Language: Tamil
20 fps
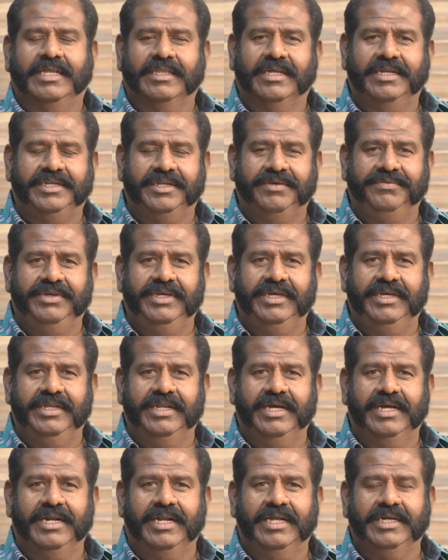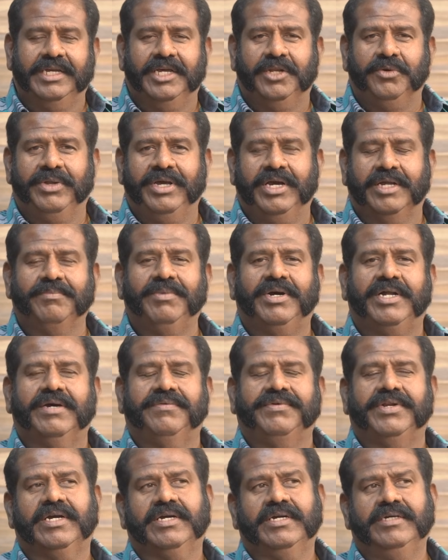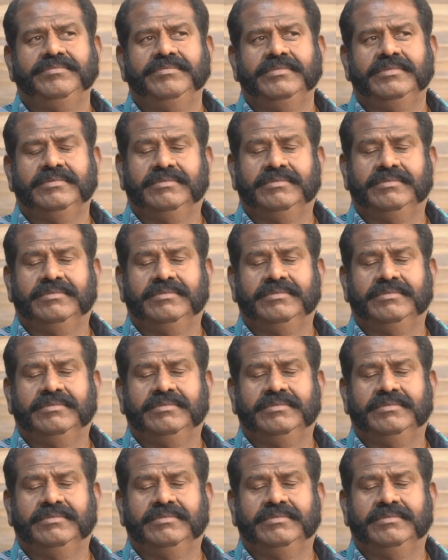ஆதன் டிவி நேர்களுக்கு என்னுடைய அன்பான வணக்கம்